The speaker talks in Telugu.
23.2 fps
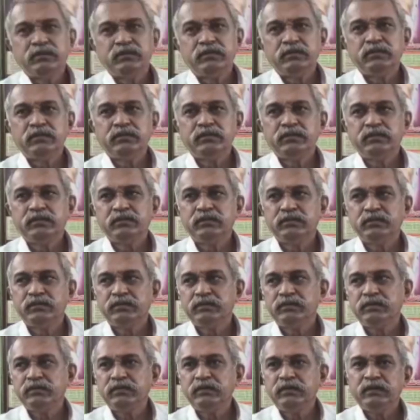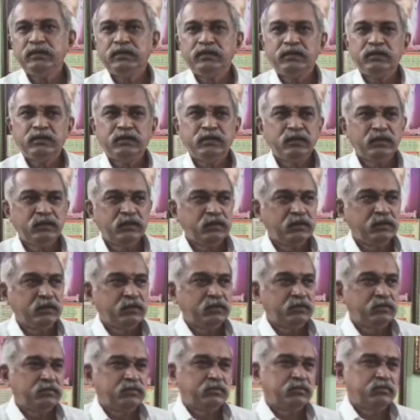దాతలు అందించిన ఈ విరాళాలను ప్రజలు
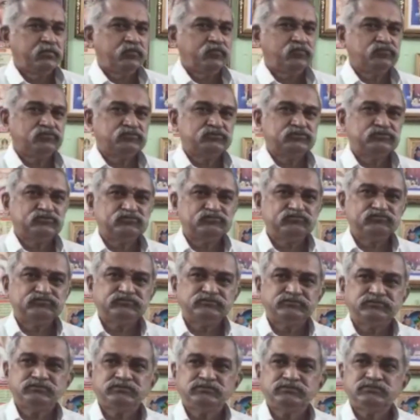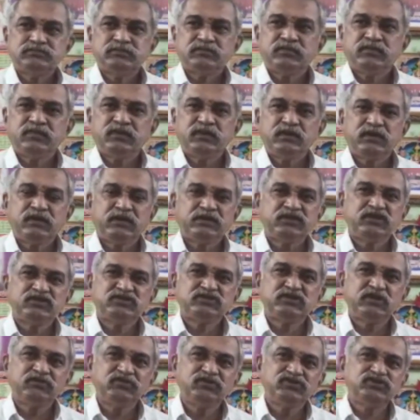అవసరాలు మాత్రమే ఉపయోగిస్తున్నామన్నారు గత
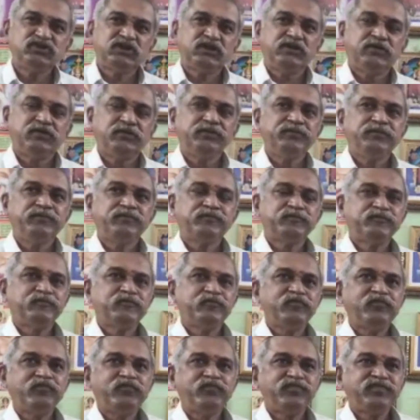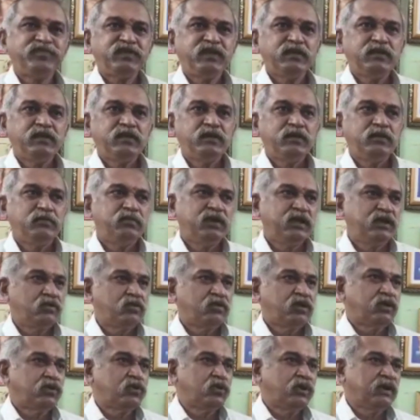సంవత్సరం మనం
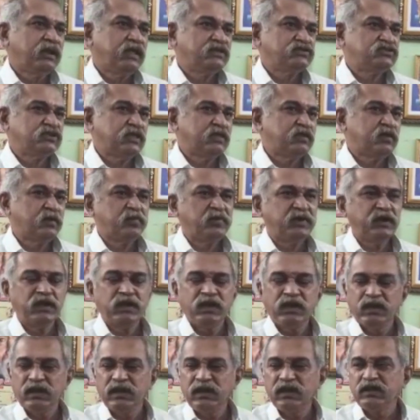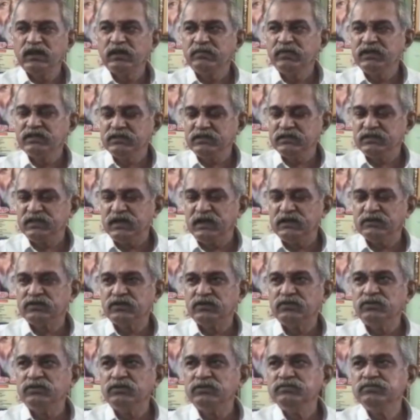కరోనా సందర్భంగా అనేక మంది
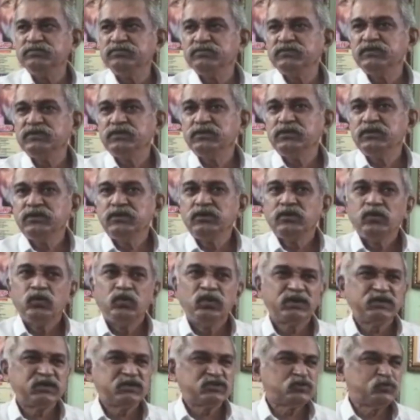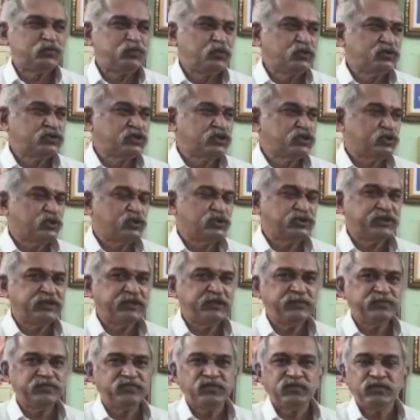దాతలు ఒక
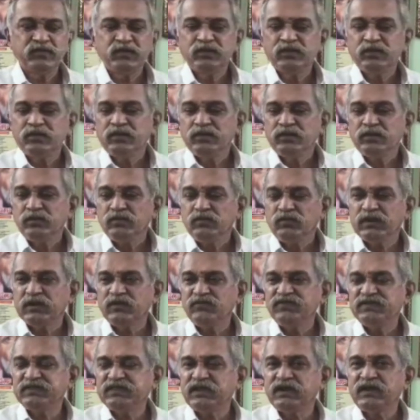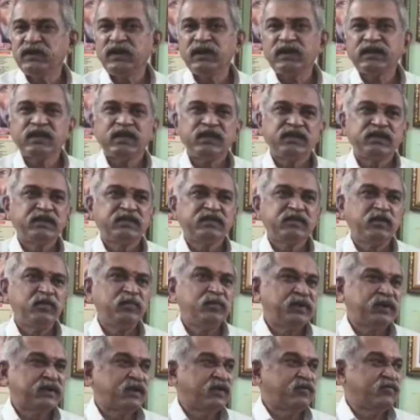స్ఫూర్తితోటి ఒక వితరణ కార్యక్రమం
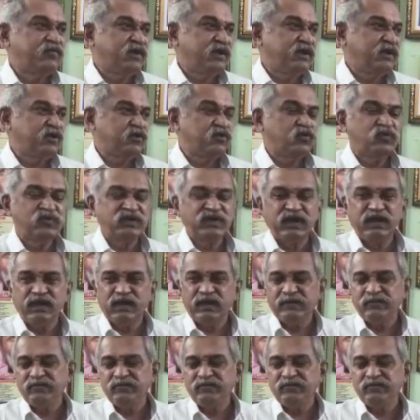పట్ల వాళ్ళకు ఉన్న